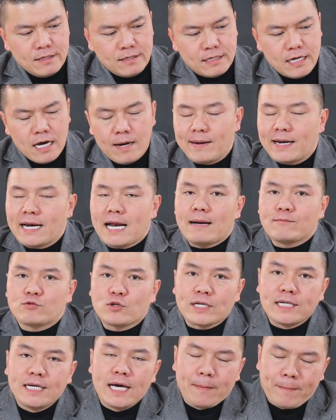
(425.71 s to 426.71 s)
nếu bạn làm
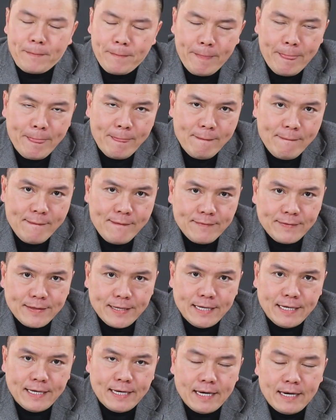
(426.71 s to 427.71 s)
doanh nghiệp
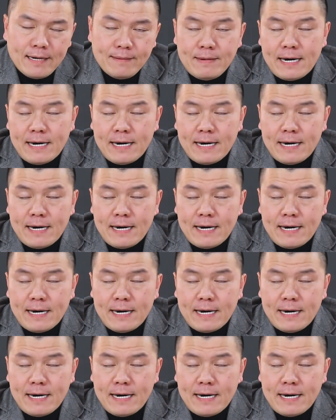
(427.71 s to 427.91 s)
thì à,